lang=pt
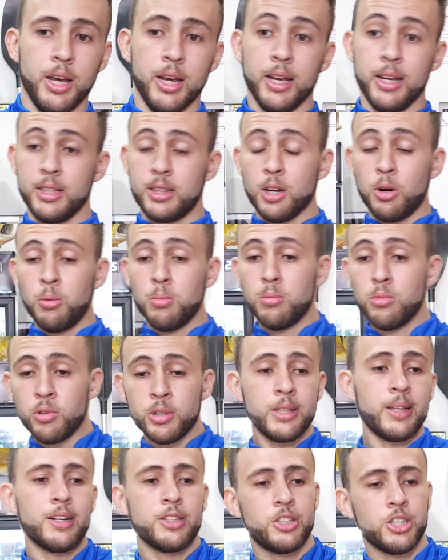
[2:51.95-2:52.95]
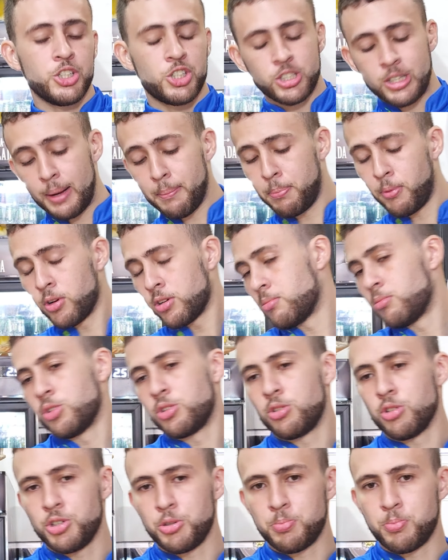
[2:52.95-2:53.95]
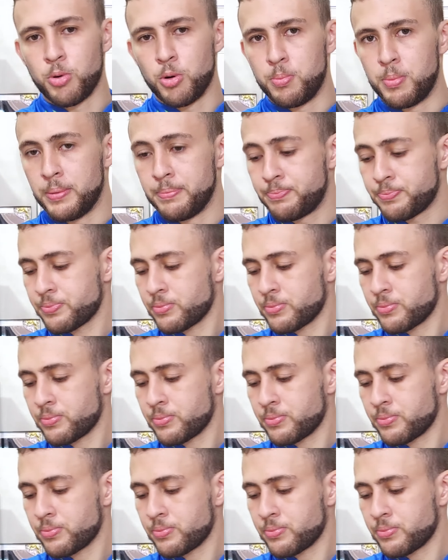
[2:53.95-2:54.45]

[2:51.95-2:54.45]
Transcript: Então muita gente está pondo motor de polpa.